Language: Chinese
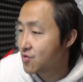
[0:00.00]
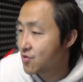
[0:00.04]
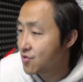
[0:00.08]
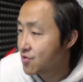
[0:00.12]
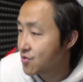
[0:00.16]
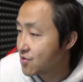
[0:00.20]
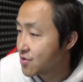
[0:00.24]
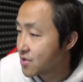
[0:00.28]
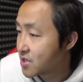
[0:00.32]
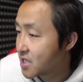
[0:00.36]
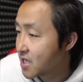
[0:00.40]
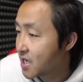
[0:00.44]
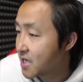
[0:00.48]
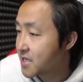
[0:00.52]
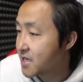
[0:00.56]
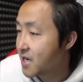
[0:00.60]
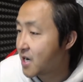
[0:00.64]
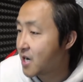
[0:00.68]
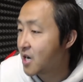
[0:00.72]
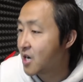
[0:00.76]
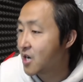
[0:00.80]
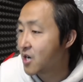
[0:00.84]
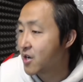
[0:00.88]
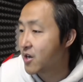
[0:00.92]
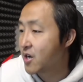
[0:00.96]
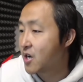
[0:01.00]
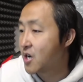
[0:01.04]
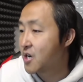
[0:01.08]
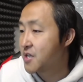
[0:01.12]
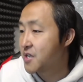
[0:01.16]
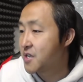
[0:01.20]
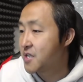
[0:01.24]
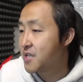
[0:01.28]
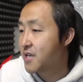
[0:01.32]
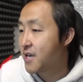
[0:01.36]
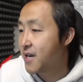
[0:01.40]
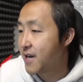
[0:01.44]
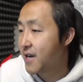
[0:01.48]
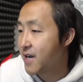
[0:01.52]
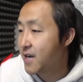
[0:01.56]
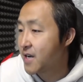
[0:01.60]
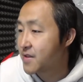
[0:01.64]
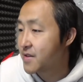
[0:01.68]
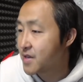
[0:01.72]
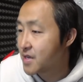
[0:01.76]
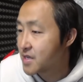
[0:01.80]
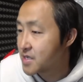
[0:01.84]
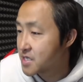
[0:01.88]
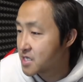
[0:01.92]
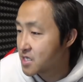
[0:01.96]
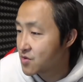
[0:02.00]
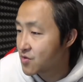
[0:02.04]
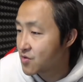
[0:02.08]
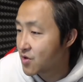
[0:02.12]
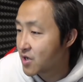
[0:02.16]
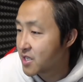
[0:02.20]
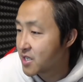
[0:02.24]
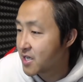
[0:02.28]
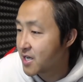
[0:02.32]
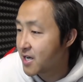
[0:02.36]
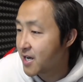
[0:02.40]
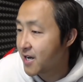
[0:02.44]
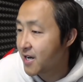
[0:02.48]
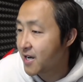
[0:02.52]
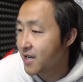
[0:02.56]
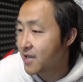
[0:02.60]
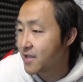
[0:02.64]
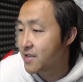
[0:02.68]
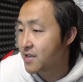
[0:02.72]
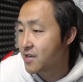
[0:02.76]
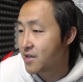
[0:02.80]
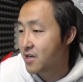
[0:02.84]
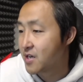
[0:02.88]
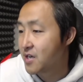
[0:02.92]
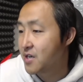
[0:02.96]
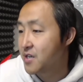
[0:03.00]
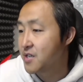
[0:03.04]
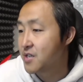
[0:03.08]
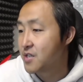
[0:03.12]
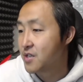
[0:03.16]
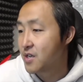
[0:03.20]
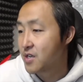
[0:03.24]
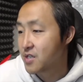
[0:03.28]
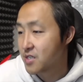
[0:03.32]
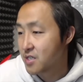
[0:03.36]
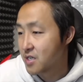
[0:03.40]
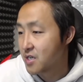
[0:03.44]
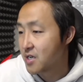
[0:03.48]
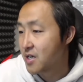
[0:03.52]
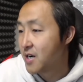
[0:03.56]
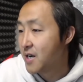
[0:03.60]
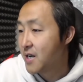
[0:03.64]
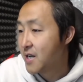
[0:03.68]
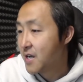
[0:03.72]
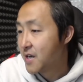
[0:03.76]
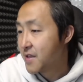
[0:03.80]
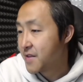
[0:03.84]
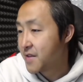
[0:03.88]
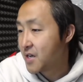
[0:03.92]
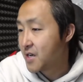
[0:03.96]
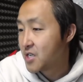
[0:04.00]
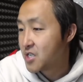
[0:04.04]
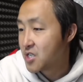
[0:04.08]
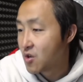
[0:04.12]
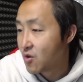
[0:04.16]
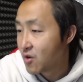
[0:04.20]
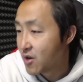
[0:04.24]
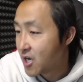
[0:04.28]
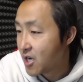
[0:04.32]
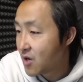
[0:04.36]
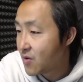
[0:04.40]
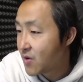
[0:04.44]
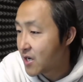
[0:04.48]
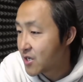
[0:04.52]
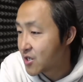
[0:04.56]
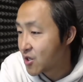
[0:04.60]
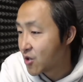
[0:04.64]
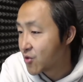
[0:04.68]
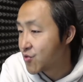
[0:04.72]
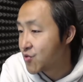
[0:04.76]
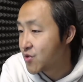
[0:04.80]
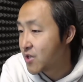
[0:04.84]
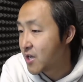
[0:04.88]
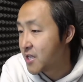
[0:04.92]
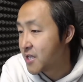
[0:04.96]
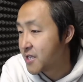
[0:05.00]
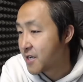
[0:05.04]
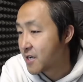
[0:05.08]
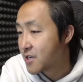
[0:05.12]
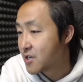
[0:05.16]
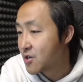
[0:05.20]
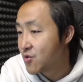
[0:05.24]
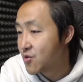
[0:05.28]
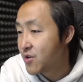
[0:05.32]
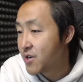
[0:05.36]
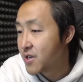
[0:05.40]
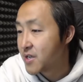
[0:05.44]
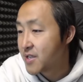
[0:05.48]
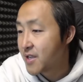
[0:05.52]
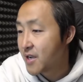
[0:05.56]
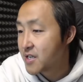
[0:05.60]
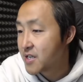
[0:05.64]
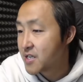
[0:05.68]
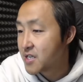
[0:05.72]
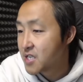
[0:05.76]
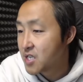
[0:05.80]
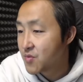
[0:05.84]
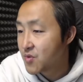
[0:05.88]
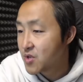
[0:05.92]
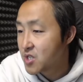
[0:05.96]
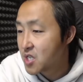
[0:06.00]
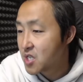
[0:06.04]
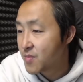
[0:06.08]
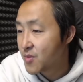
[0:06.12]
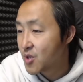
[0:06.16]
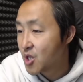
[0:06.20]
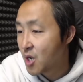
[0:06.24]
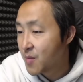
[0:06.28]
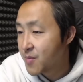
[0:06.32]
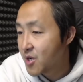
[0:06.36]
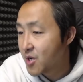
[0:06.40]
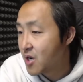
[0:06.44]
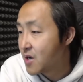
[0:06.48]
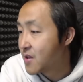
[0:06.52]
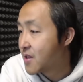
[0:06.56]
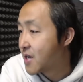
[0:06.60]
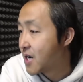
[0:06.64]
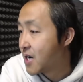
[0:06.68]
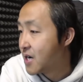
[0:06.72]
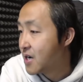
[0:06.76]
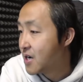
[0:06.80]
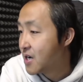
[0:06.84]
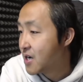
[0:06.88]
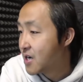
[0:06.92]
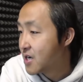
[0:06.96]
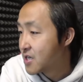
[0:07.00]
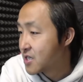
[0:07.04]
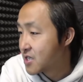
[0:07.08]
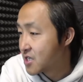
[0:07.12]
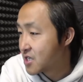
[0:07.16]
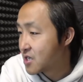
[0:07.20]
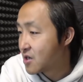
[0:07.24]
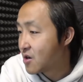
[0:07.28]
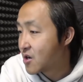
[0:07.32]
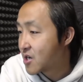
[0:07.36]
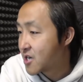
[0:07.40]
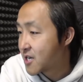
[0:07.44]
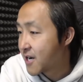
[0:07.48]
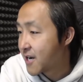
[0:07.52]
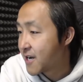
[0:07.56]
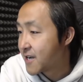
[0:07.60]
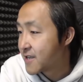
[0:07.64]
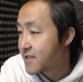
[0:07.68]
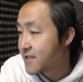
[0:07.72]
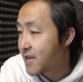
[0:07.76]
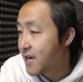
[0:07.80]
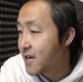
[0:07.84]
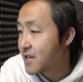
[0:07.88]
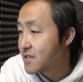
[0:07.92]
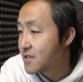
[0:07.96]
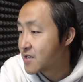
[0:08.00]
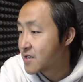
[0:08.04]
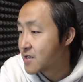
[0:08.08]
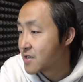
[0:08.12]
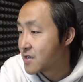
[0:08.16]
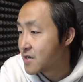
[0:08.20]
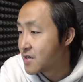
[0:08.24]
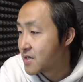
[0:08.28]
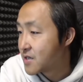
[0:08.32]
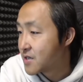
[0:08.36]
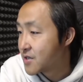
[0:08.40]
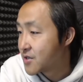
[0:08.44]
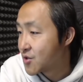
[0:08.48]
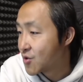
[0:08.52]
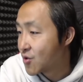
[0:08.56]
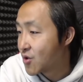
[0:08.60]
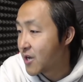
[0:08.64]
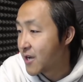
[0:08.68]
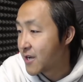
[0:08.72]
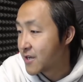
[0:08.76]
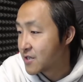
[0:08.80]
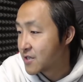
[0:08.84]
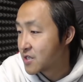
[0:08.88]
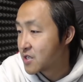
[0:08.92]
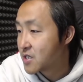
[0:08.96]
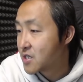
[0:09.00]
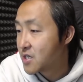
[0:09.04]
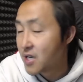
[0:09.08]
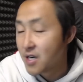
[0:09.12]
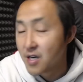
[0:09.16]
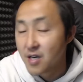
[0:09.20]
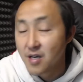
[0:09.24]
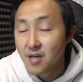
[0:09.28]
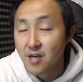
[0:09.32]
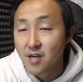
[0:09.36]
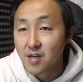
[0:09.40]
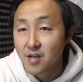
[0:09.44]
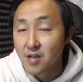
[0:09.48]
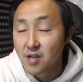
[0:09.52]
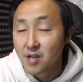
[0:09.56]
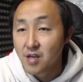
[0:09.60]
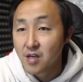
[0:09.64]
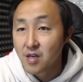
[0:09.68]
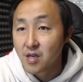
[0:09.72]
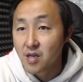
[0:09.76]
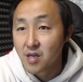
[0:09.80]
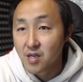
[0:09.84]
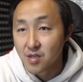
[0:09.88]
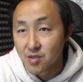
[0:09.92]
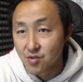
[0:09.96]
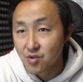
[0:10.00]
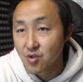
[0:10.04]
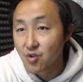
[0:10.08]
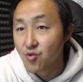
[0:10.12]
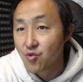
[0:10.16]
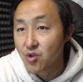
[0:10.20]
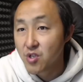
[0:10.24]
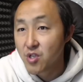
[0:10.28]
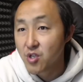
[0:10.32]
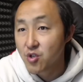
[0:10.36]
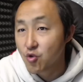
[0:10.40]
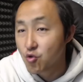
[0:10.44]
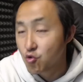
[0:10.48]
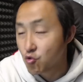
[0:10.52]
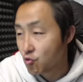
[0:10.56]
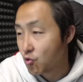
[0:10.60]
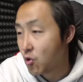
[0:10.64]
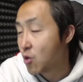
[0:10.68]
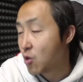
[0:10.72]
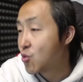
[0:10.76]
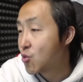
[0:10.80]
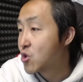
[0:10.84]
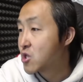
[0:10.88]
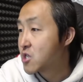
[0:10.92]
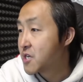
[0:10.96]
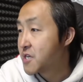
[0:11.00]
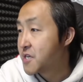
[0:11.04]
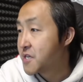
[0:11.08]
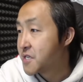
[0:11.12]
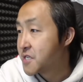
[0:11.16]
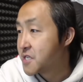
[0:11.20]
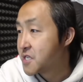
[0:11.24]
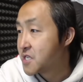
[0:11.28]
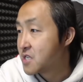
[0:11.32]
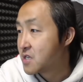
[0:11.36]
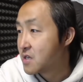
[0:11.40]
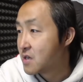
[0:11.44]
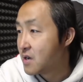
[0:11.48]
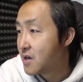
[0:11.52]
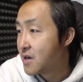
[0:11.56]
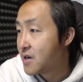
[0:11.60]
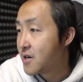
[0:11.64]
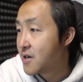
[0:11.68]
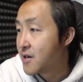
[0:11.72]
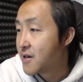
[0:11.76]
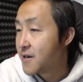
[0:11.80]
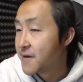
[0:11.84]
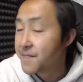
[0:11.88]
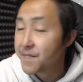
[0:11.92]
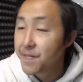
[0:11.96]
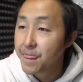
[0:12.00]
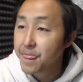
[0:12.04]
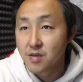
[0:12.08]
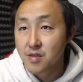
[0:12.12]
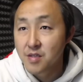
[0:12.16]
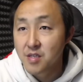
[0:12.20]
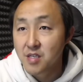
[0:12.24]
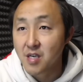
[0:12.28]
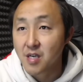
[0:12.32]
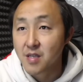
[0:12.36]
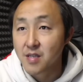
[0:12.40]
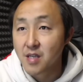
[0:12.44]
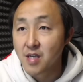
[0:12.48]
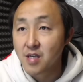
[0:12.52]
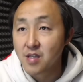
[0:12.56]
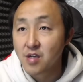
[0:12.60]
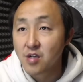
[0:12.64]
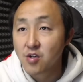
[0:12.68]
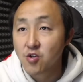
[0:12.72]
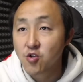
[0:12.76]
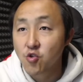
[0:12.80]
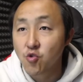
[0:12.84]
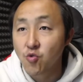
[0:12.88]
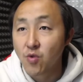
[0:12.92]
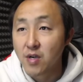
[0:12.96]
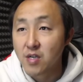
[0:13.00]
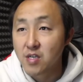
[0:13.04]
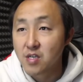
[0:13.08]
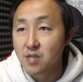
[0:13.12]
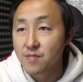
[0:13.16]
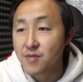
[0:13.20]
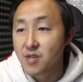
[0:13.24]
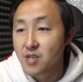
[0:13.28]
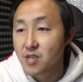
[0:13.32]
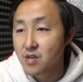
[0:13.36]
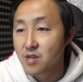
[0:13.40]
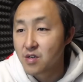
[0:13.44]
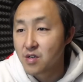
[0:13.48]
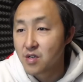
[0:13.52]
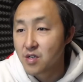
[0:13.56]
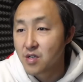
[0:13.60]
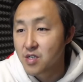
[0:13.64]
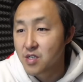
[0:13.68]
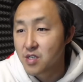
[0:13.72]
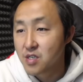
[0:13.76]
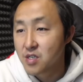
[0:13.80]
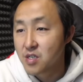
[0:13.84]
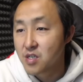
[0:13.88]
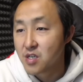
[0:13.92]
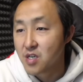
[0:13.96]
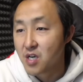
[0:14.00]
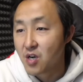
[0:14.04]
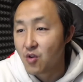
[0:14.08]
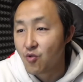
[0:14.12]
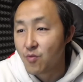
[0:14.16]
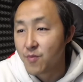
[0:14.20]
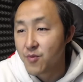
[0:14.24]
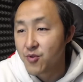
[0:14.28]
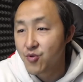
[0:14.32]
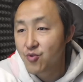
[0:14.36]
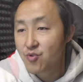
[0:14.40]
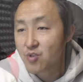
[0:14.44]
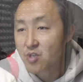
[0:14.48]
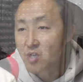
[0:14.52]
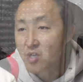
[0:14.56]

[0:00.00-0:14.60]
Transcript: 去参加二零二一年爱在四月天爱你而已的这个在小莲花小巨蛋的演唱会，但是因为订不到票呢，只好改搭这个游览车，啊，所以说呢就躲过这一劫啊！简单的说完这么一个事情啊，我们就